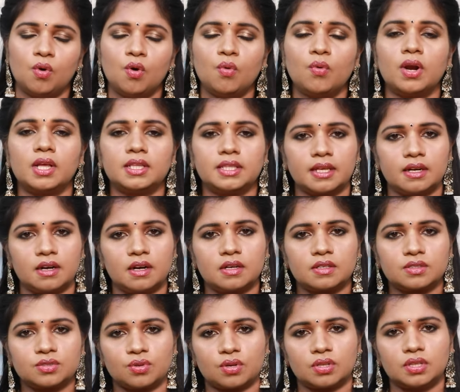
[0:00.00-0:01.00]
ஓவராக
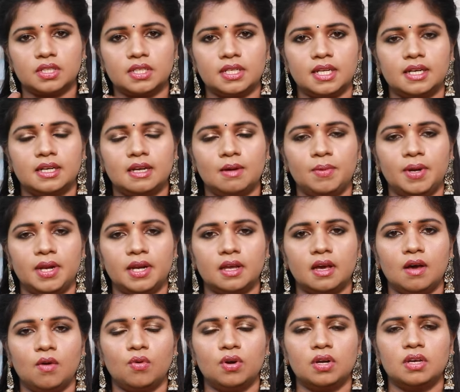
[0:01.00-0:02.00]
தைராய்டு சுரந்துக்கிட்டே இருக்குது
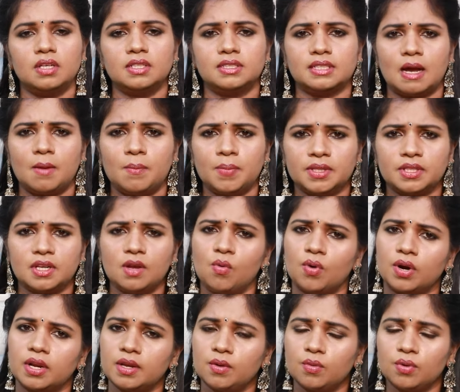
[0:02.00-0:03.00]
அப்படின்னா அவங்களுக்கு சாப்பிட்டதெல்லாம்
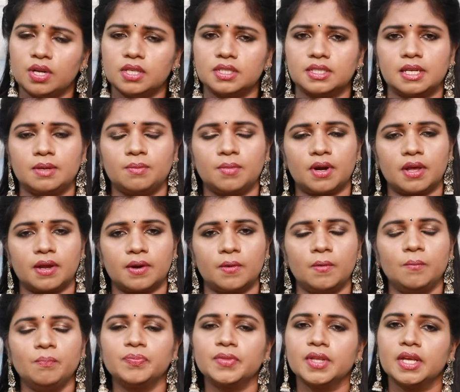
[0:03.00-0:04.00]
உடனே உடனே செரிமானம்
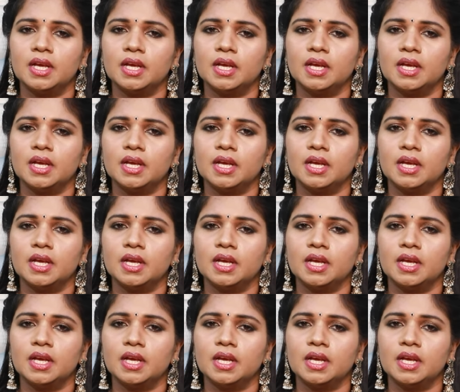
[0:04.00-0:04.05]
ஆகிடும்